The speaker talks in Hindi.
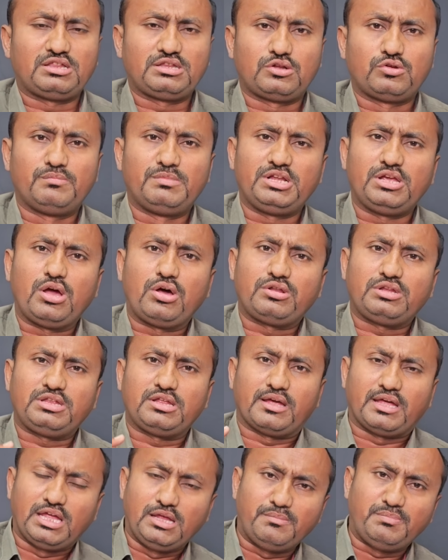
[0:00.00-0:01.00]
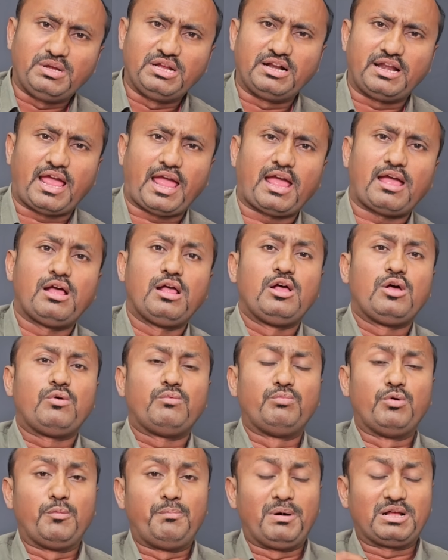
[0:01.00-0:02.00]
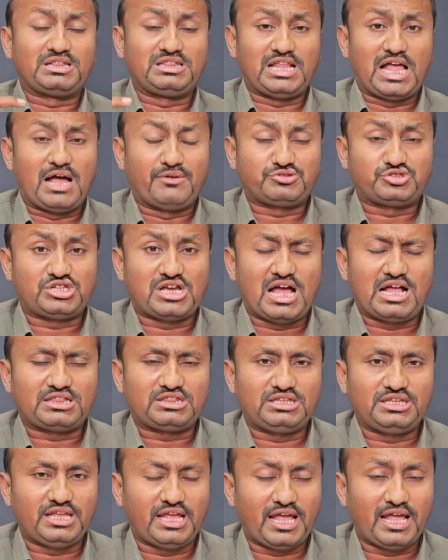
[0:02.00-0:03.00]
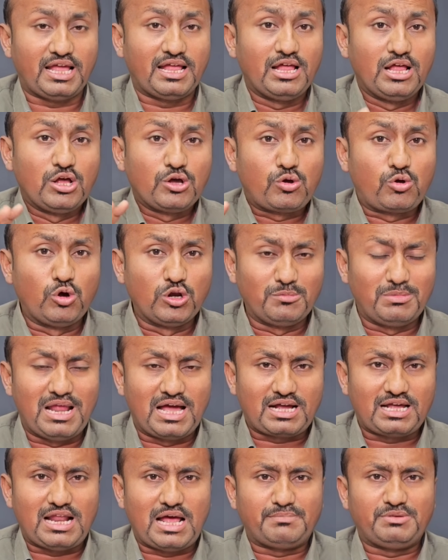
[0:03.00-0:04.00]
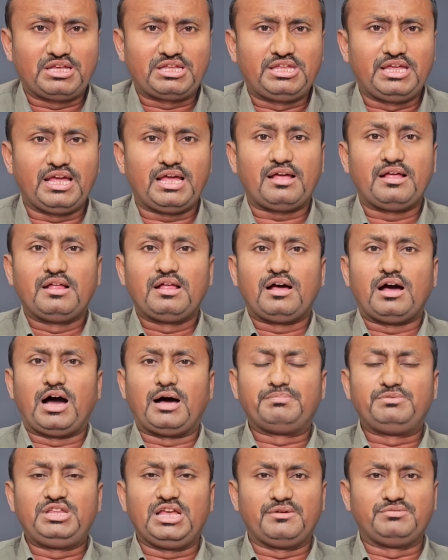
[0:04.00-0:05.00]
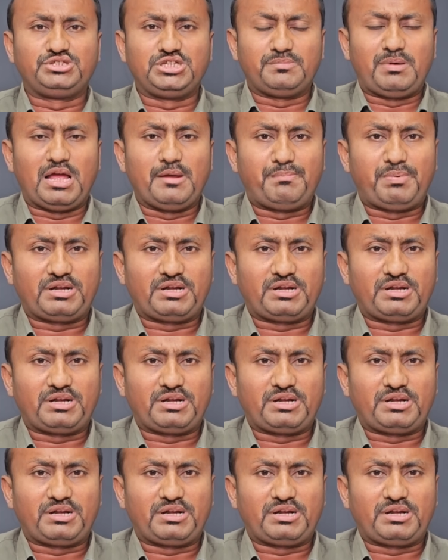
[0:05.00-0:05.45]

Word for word: के अंदर उमड़ी और यही भीड़ है वो बदलाव चाहती है कुल मिलाकर आप देखिए अब देवजी भाई